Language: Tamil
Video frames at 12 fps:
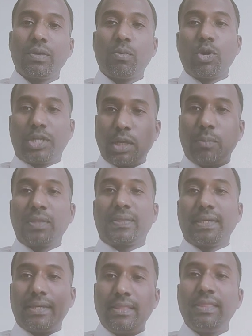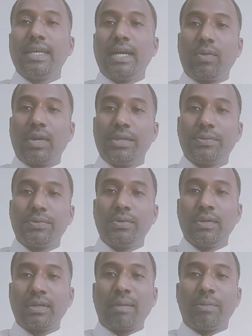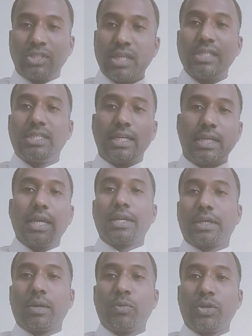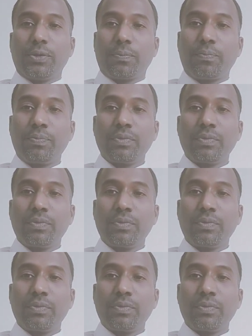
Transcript: ஒட்டுமொத்த இந்தியாவிலையும் நம்ம ஜெயிச்சுக்கிட்டே இருக்க முடியும்